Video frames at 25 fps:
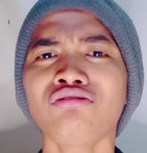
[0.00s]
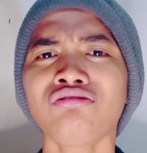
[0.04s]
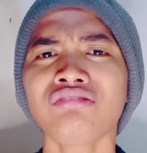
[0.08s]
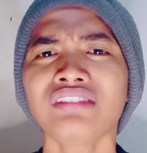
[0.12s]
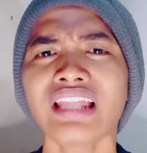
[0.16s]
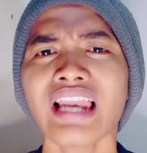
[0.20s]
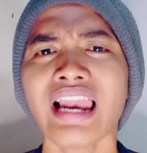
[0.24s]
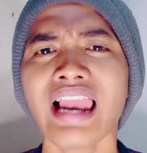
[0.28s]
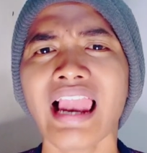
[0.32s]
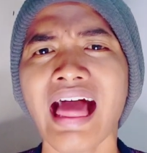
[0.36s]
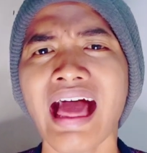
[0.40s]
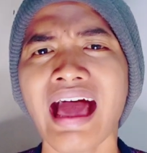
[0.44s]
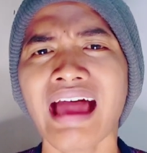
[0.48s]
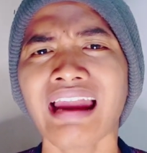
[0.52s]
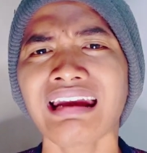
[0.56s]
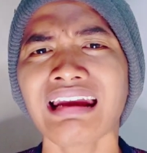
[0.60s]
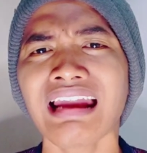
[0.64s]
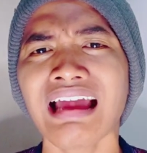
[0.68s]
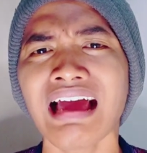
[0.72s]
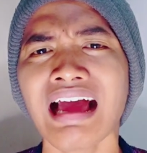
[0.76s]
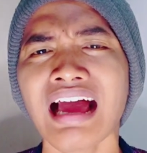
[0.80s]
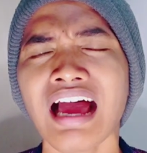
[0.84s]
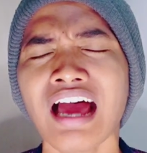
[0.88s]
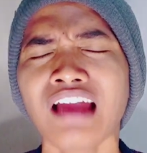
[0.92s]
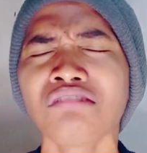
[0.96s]

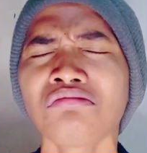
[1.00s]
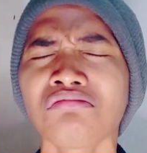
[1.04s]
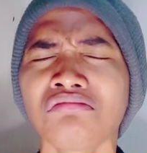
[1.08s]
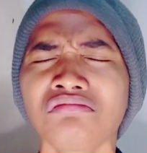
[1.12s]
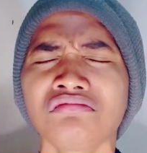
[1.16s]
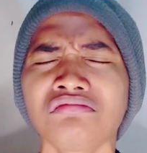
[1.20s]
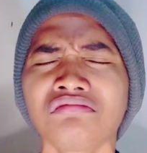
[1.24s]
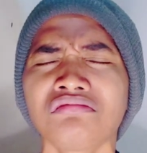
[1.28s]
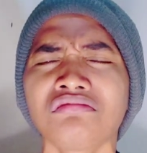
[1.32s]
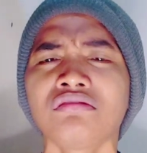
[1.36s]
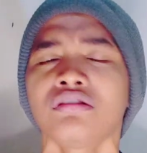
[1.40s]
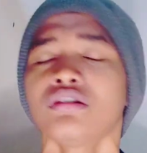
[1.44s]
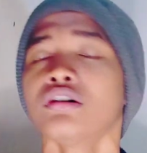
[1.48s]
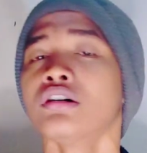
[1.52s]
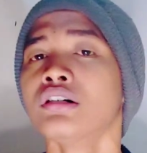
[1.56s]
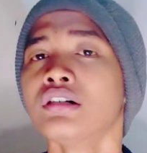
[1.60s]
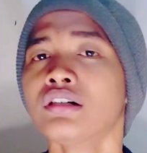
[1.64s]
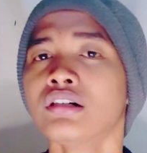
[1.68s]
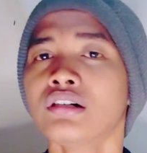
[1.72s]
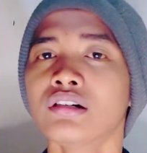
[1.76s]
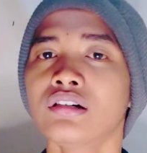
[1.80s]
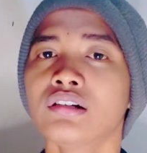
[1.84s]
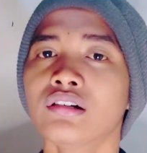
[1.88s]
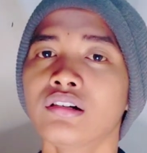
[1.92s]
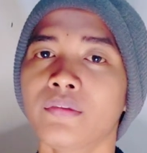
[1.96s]
kuntilana aduh
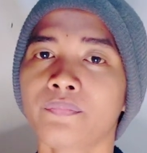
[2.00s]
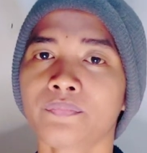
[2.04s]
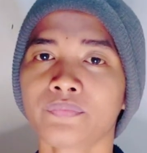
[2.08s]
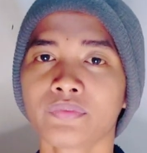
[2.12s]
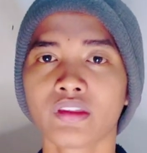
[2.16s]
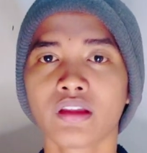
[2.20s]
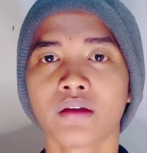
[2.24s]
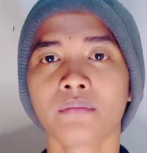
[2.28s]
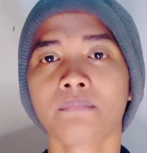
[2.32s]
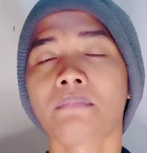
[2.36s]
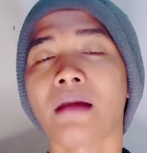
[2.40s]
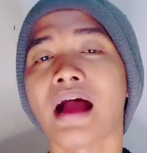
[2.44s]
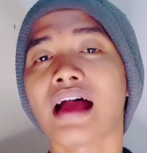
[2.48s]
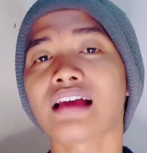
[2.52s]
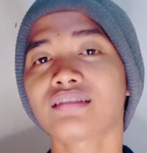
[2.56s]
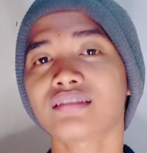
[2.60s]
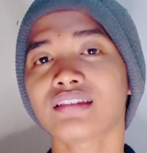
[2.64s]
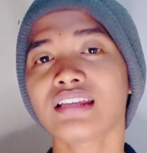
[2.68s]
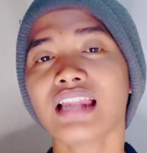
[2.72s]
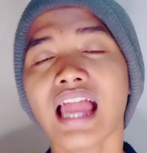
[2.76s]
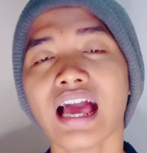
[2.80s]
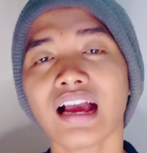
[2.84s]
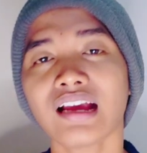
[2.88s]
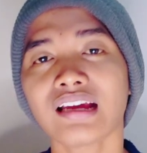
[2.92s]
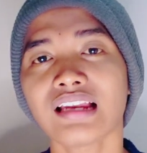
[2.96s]

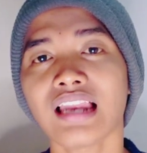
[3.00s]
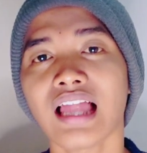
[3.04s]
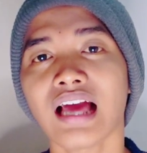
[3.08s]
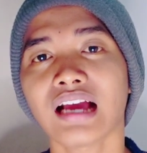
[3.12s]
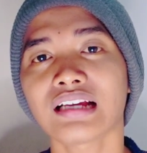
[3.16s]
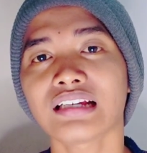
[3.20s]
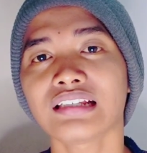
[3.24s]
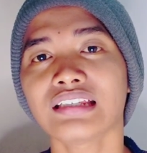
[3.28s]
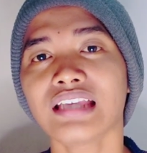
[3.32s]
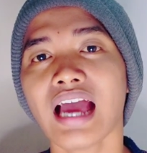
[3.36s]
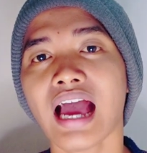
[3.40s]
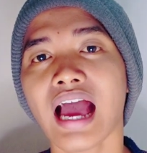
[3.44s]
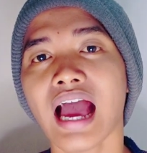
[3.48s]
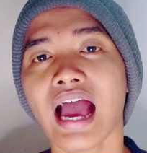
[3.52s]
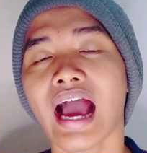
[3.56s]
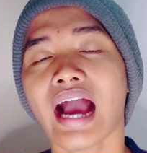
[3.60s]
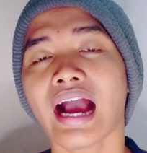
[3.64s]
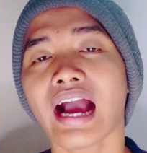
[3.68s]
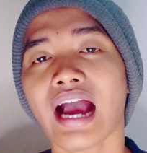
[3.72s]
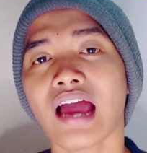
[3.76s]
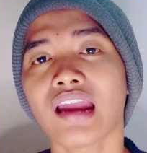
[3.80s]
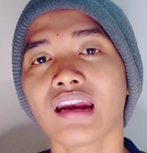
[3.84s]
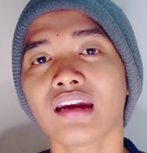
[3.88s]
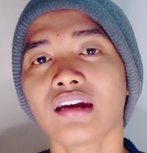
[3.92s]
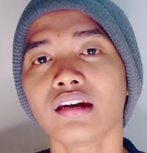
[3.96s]
pasti laki-lakinya
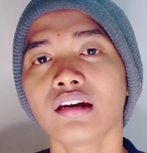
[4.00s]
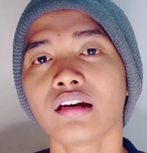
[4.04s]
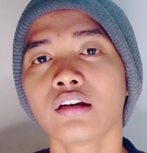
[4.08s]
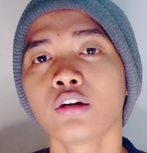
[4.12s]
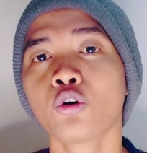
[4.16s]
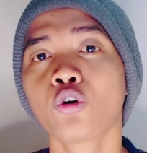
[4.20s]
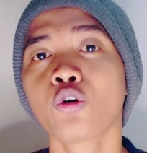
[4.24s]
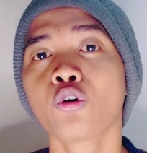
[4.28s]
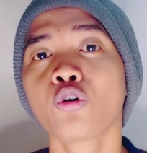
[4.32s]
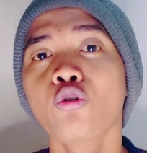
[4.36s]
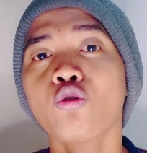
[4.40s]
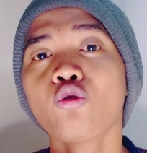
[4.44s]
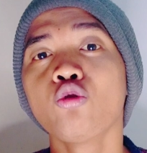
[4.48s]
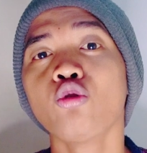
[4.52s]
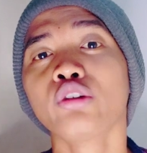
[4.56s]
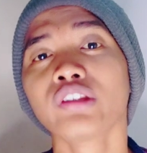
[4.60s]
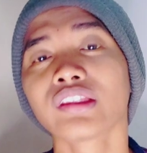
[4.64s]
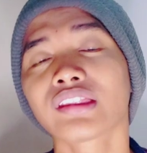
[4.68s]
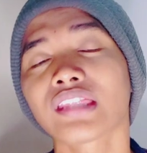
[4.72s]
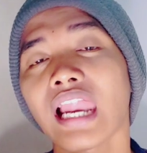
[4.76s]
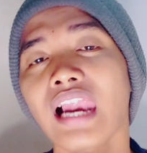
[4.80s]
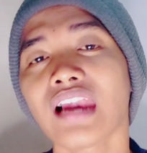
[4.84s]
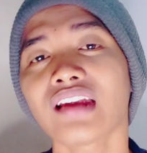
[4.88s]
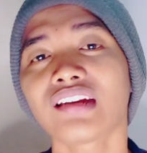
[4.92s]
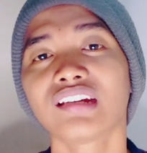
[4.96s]
akan
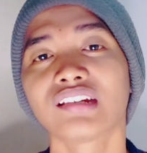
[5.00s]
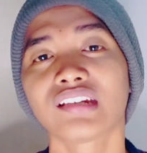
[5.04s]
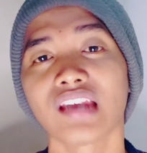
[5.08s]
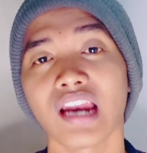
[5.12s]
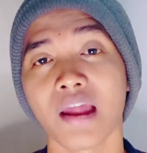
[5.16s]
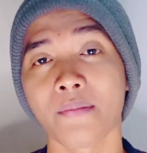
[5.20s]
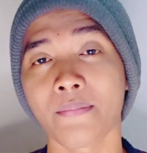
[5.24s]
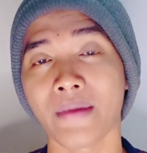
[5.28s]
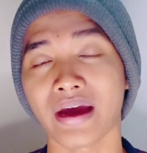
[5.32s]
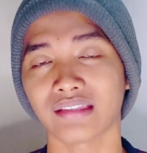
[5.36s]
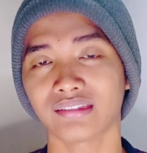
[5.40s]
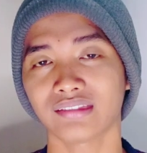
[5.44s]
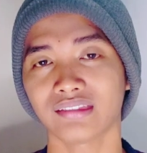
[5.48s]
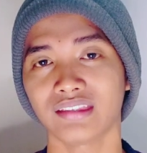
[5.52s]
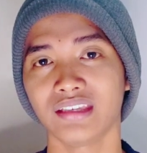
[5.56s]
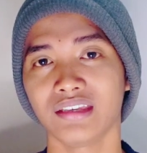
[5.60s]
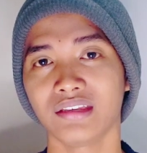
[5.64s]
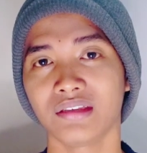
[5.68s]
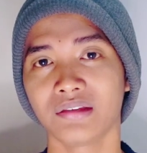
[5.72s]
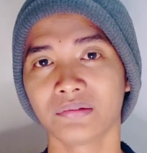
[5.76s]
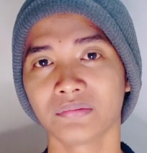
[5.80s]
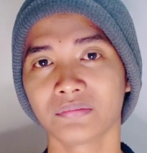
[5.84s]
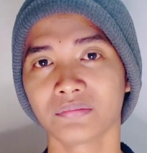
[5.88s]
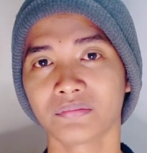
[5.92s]
gruntel di dalam hati